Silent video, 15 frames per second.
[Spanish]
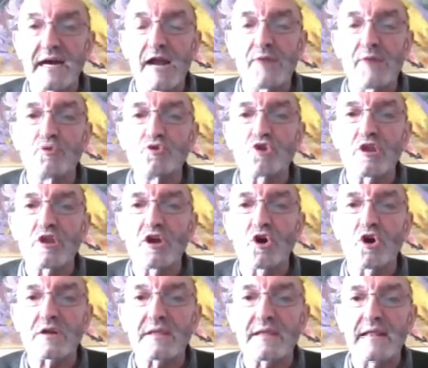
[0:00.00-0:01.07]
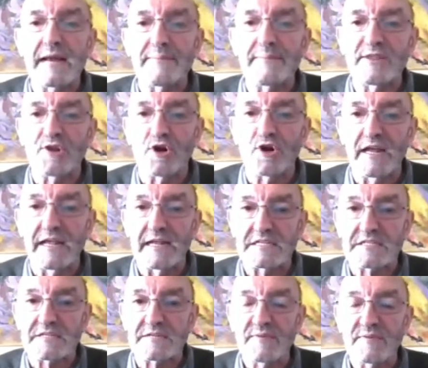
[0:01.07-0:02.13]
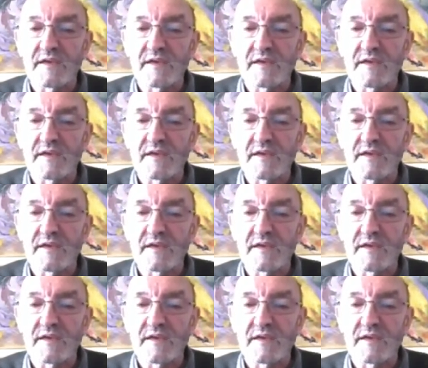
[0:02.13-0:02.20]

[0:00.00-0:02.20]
al punto de corte de las petroleras.